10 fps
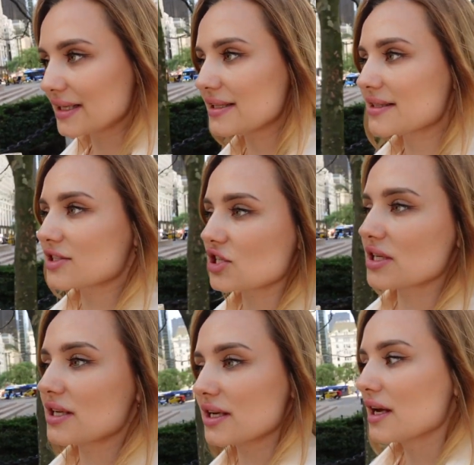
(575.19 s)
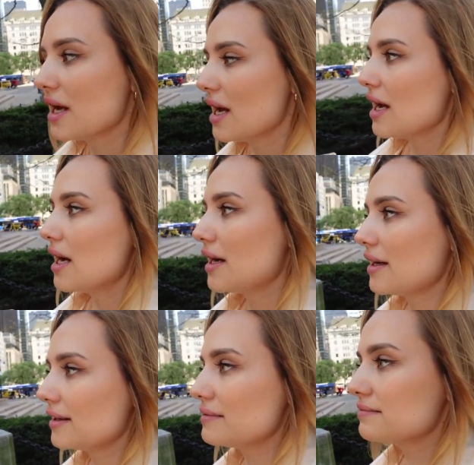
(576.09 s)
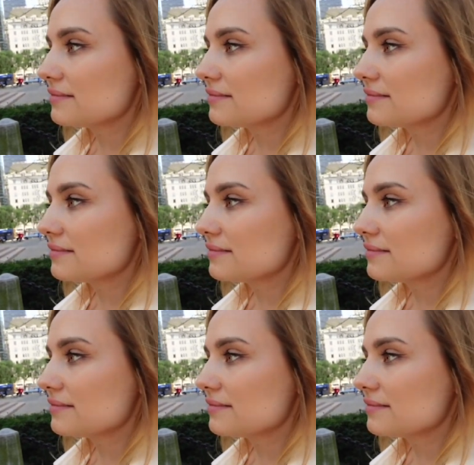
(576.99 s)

leads, czyli e,